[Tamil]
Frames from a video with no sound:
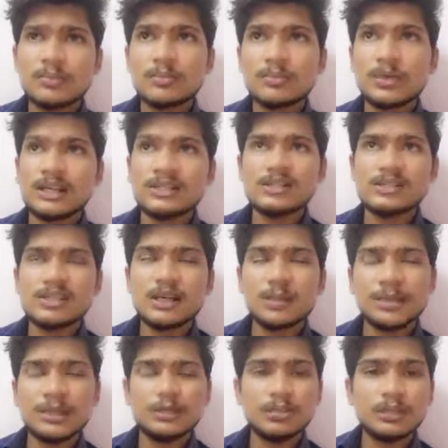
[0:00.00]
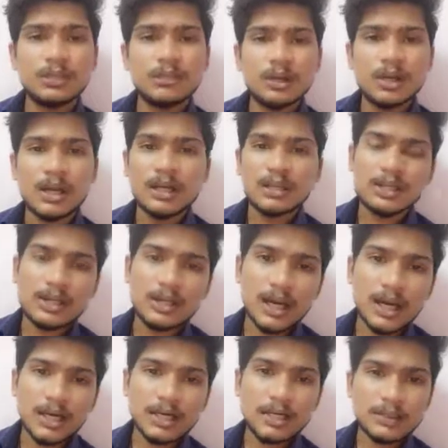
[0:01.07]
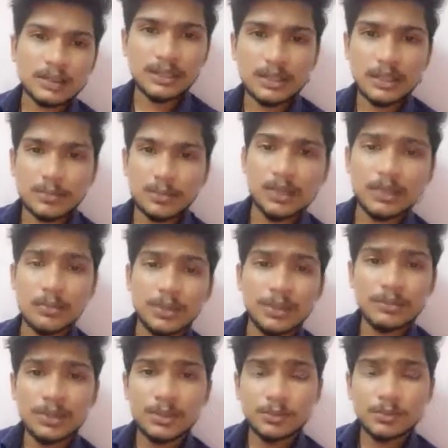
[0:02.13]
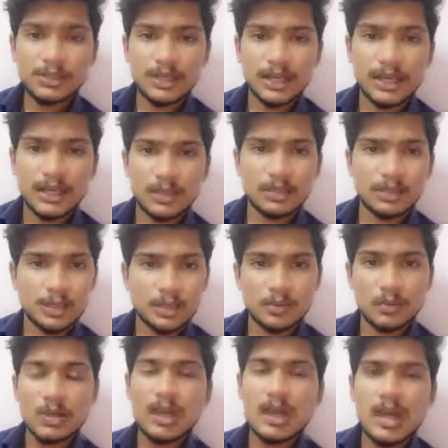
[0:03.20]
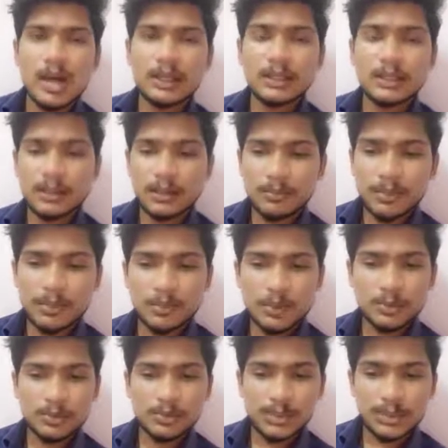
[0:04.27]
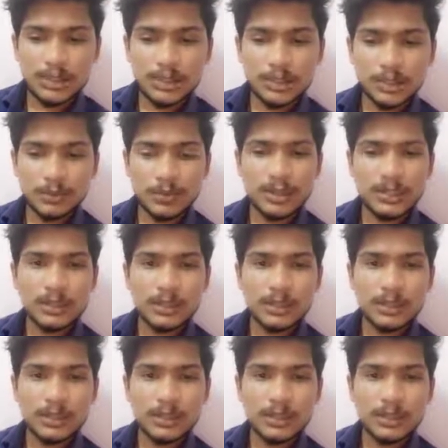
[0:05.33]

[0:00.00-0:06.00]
ரசிச்சுட்டு அப்படியே தூங்கிடுவாங்க அடுத்த நாள் காலையில் எழுந்திரிக்கும் போது அந்த மின்மினி பூச்சிகள்லாம் இறந்து கிடக்கும் அந்த மின்மினி பூச்சிகளை எடுத்து போய் அந்த